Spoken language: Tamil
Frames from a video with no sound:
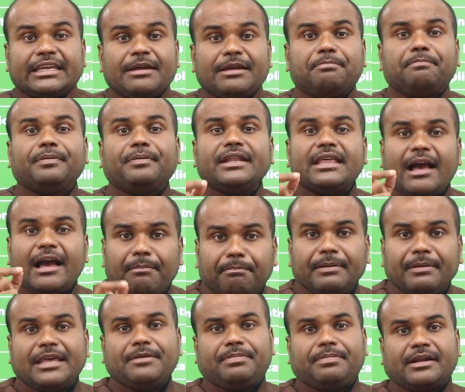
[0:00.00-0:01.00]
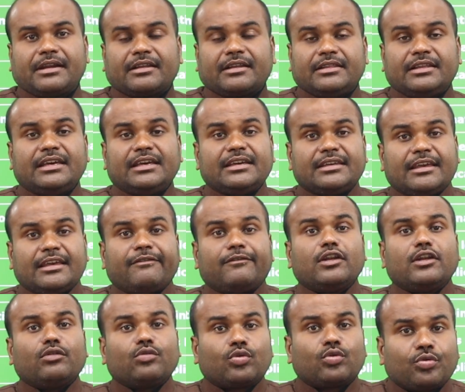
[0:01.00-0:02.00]
எப்படி அப்ளை பண்ணுறது
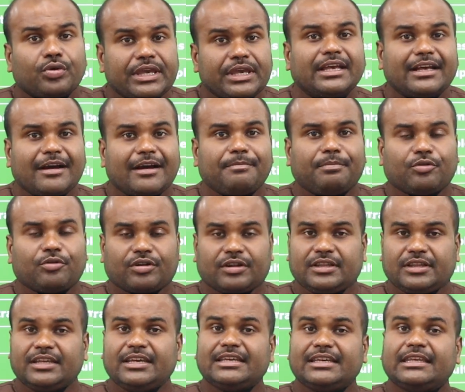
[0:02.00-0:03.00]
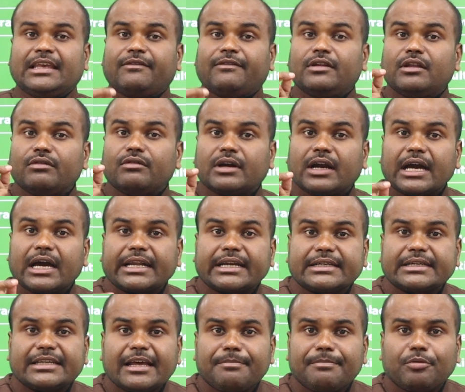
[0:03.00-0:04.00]
எவ்வளோ குயிக்காக போடுறது எவ்வளவு
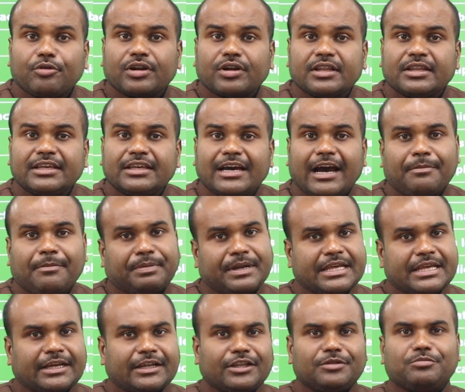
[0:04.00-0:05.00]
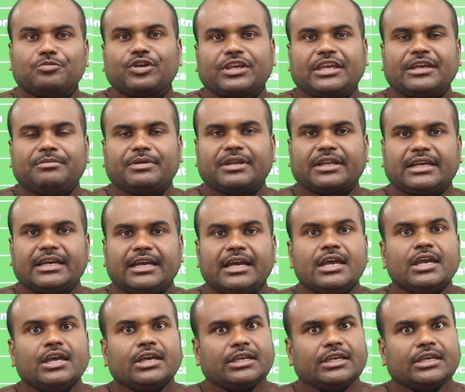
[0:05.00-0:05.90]
கரெக்டாக போடுறது அப்படிங்கிறது முக்கியம் இருக்குது